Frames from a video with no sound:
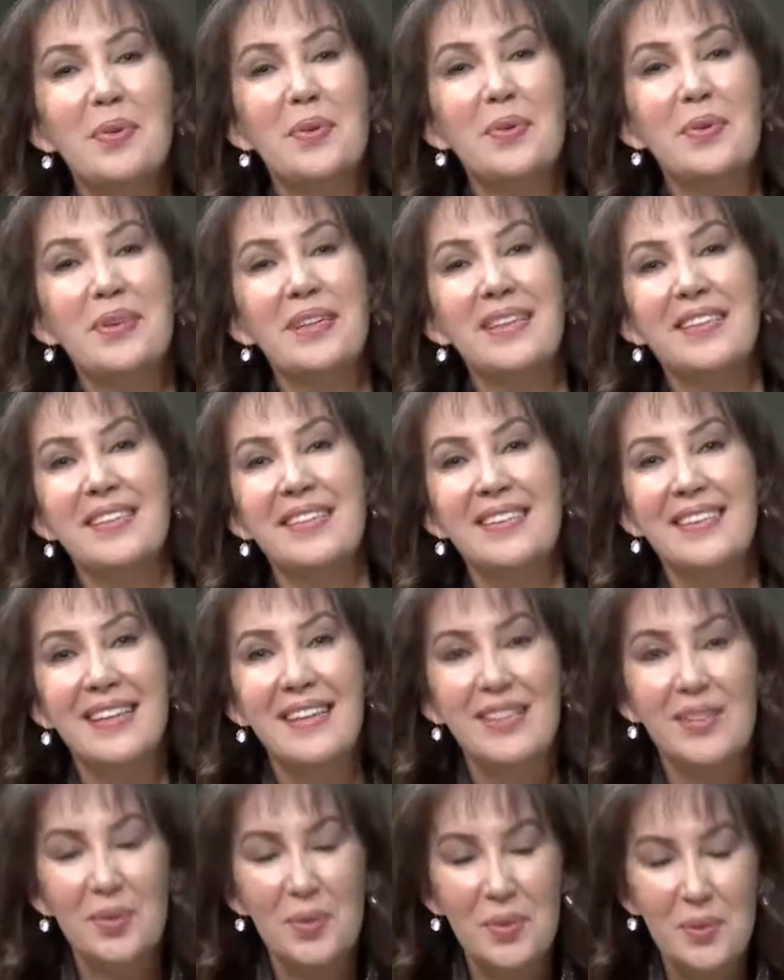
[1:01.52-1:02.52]
konuda
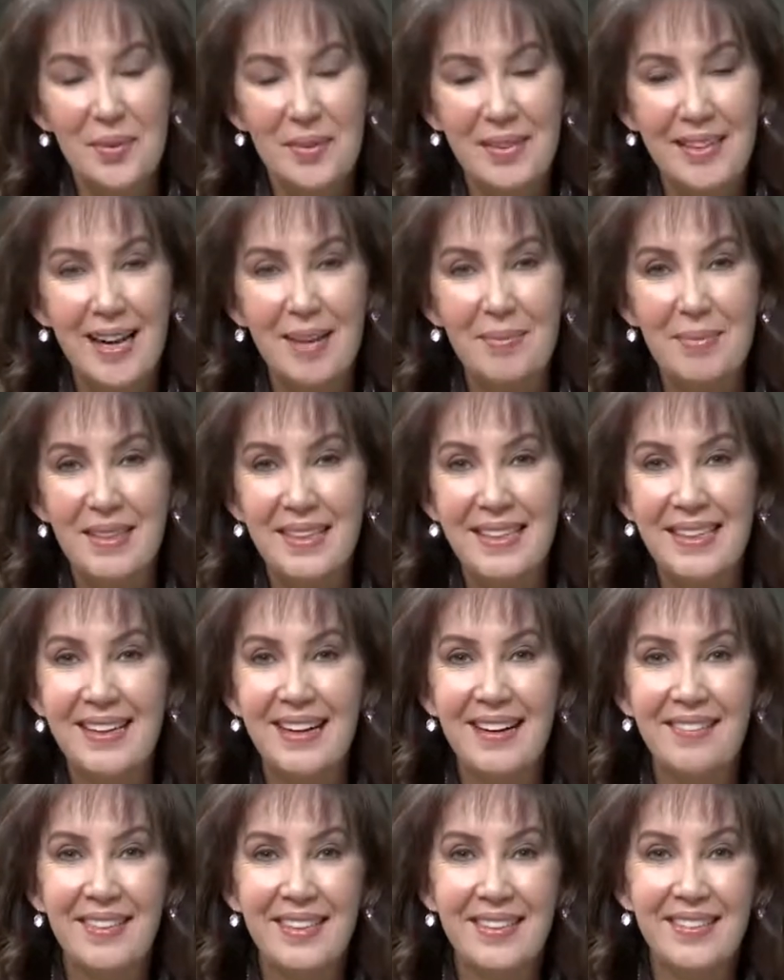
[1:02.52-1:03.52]
size çok güzel
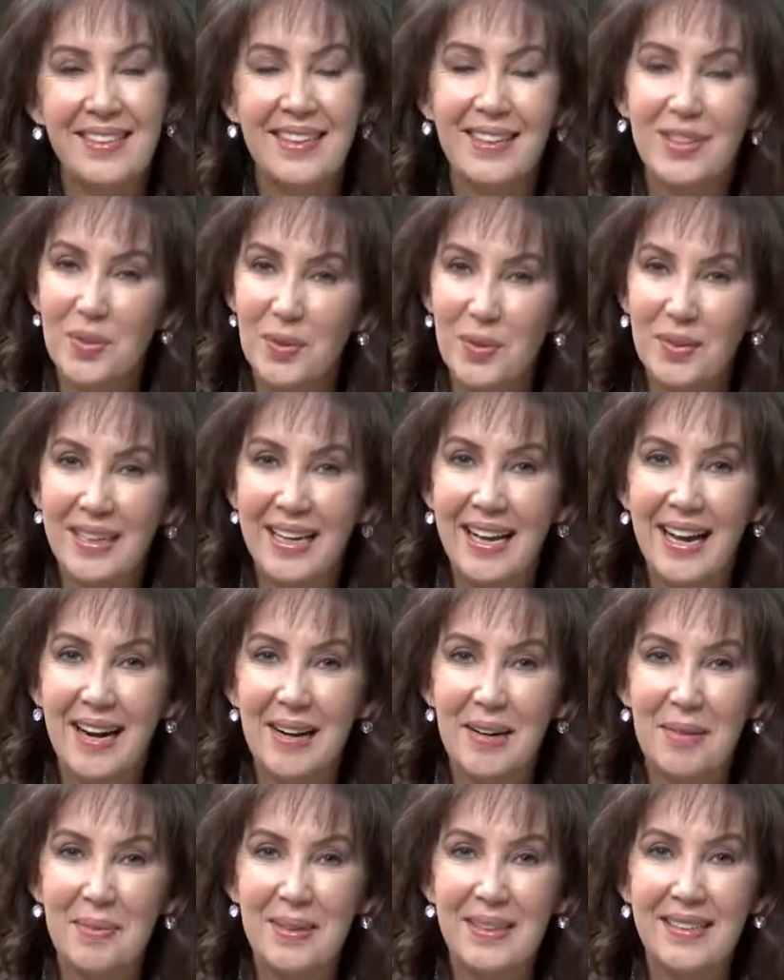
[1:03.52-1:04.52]
bilgiler verecek çok
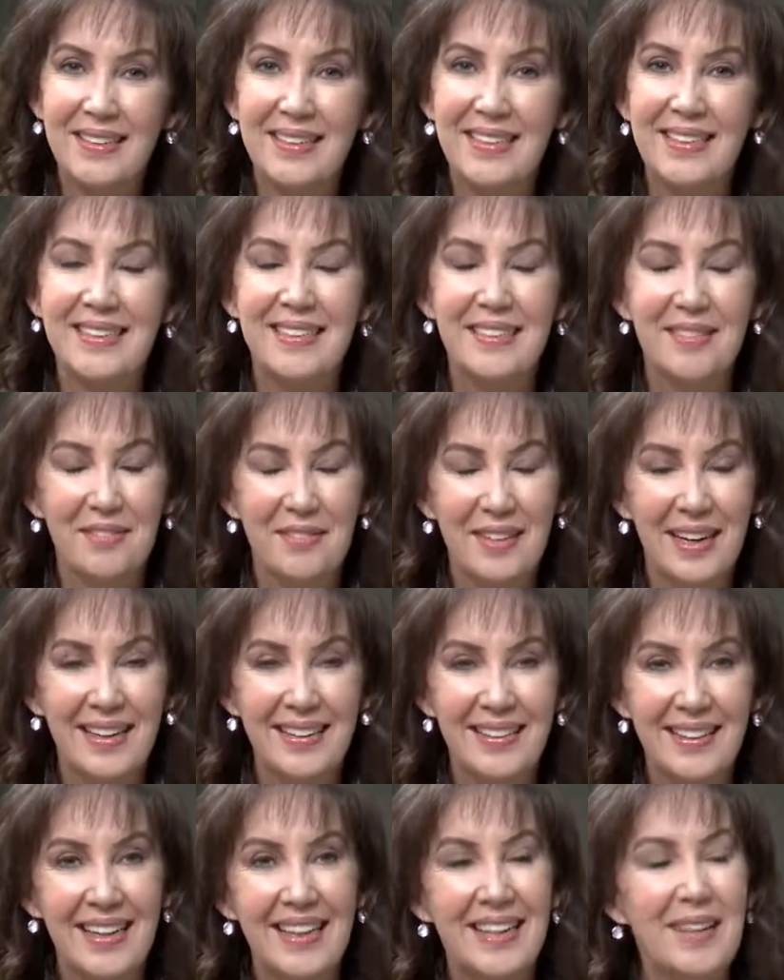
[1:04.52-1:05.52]
değerli bir isim var.
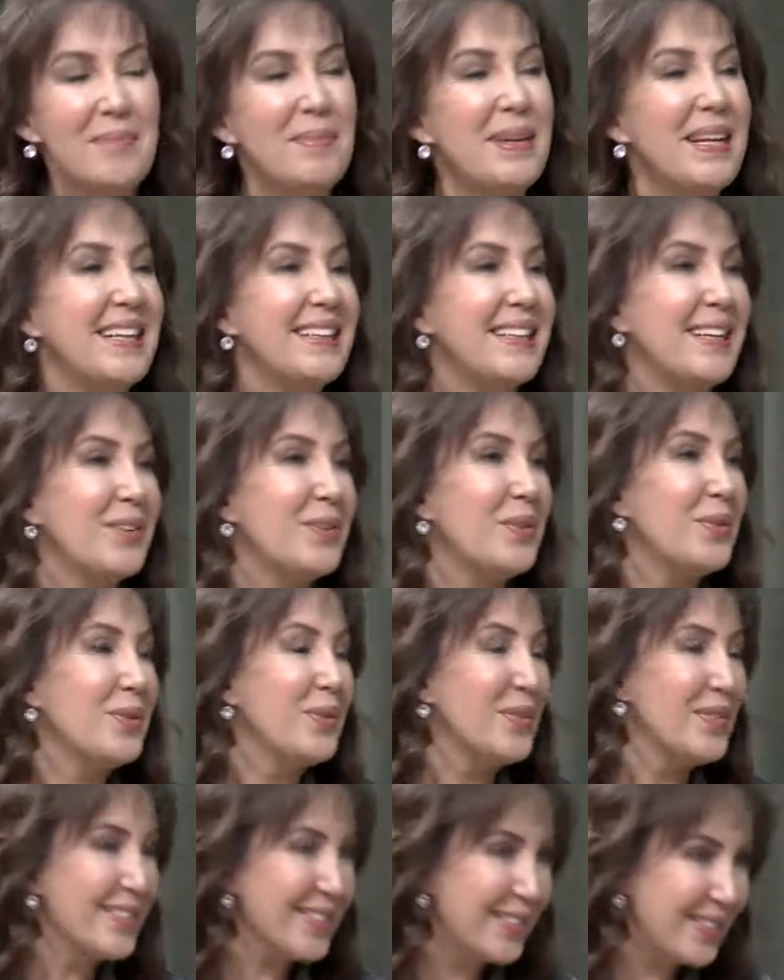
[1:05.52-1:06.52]
Melike
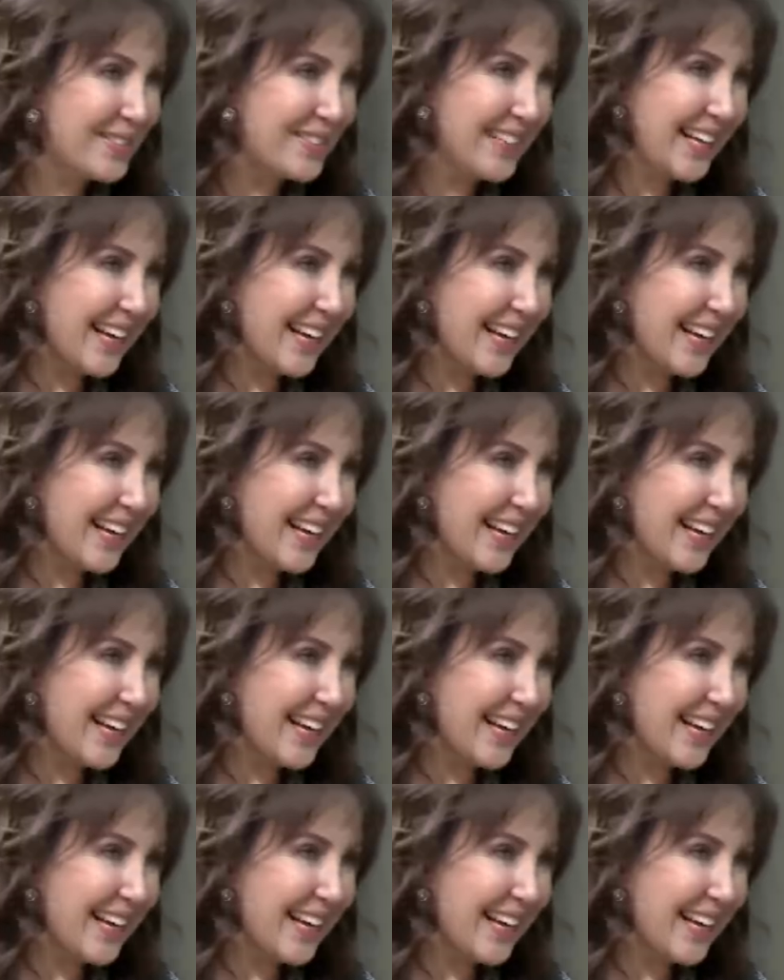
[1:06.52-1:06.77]
Günyüz hoş